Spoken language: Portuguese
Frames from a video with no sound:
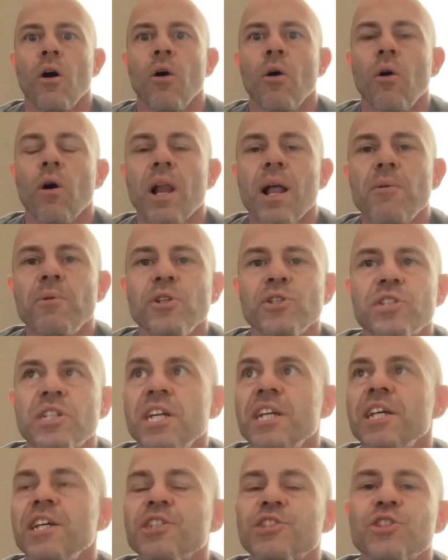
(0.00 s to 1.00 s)
Olá meus
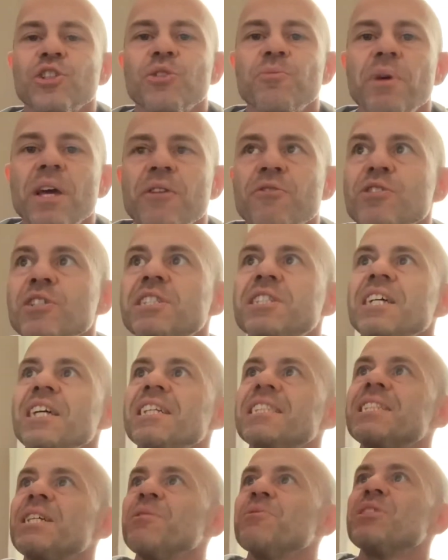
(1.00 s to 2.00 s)
queridos, tudo bem com
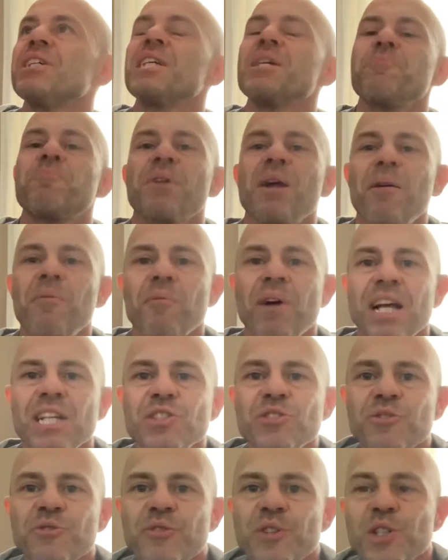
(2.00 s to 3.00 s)
vocês? Estamos aqui para
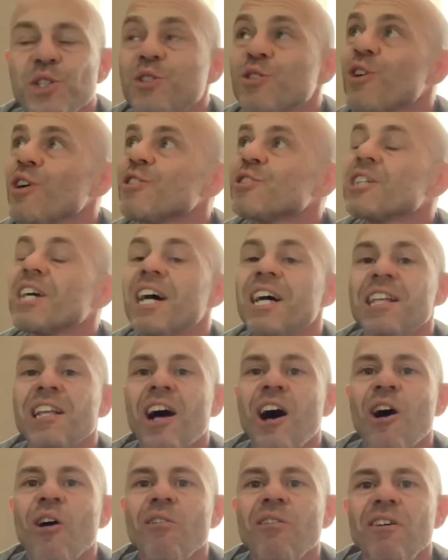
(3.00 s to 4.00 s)
mais um vídeo no nosso
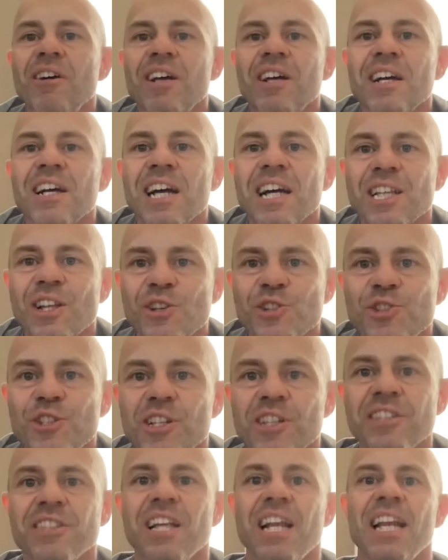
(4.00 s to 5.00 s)
canal, canal
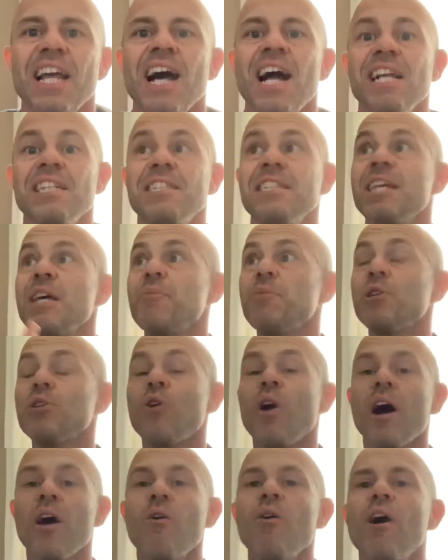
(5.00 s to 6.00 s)
Juliano Taliati.
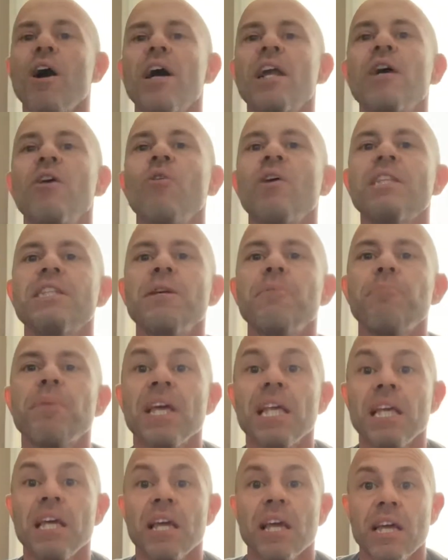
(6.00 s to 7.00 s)
Terminou agora o ATP
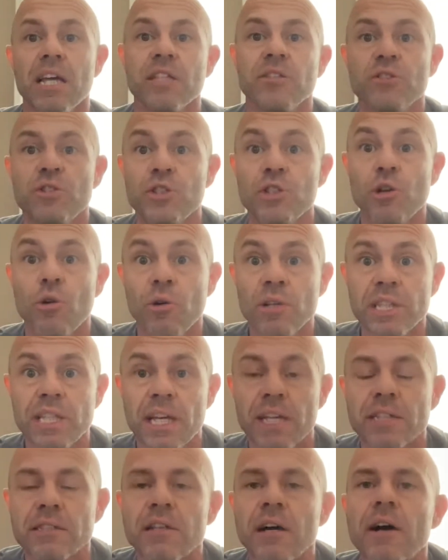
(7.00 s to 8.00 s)
500 de
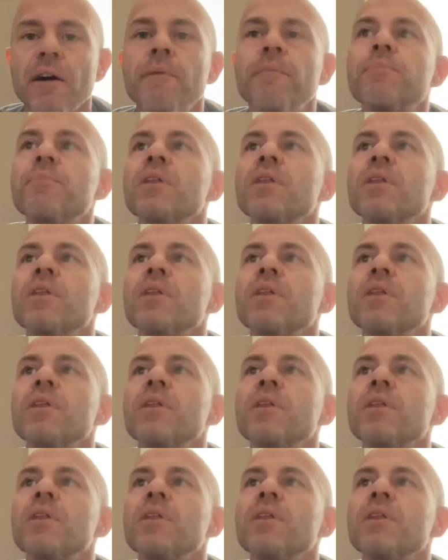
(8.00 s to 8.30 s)
Roterdã,